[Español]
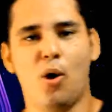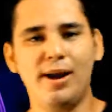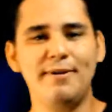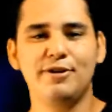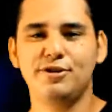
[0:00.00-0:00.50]

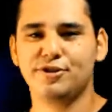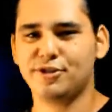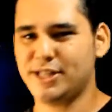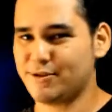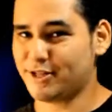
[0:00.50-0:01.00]
Hola amigos, yo
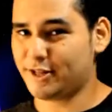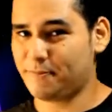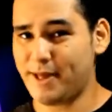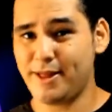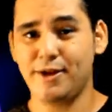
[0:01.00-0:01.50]
soy Deus
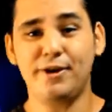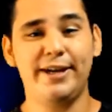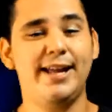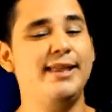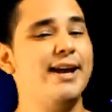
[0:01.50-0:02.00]
Expedio
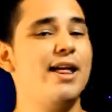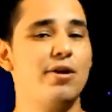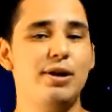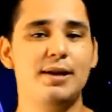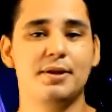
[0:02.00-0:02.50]
y el día
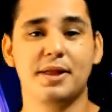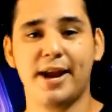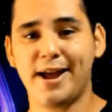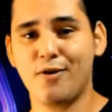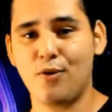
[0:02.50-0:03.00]
de hoy les
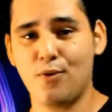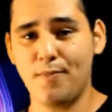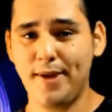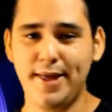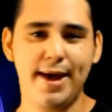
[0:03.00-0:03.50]
traigo
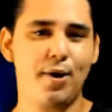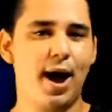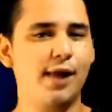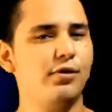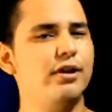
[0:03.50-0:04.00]
un video
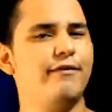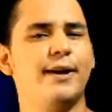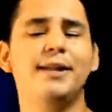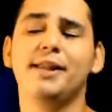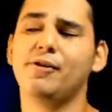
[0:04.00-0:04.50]
algo
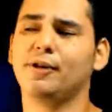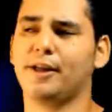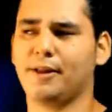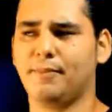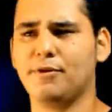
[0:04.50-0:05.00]
diferente a lo
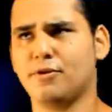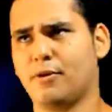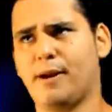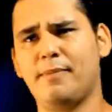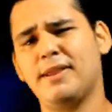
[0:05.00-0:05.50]
que hacemos
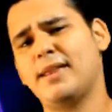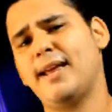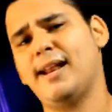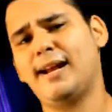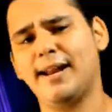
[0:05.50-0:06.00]
normalmente
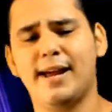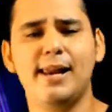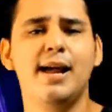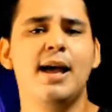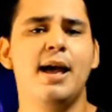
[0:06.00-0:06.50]
en el
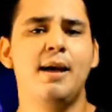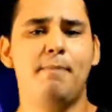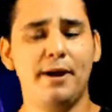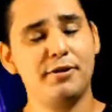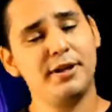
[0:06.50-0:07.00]
canal,
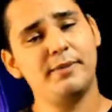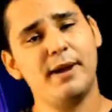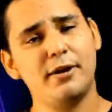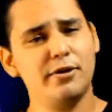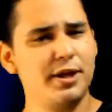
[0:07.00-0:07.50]
pero sin
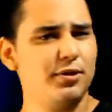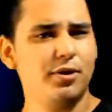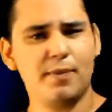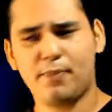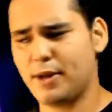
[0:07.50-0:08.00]
embargo
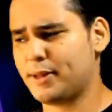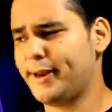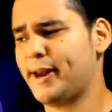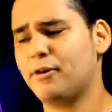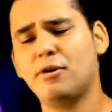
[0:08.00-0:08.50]
siento que puede
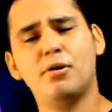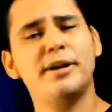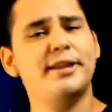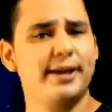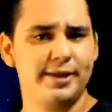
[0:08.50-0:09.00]
ser
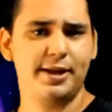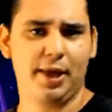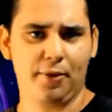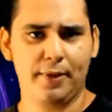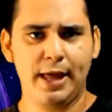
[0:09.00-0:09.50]
algo
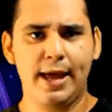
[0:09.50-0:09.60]
entretenido.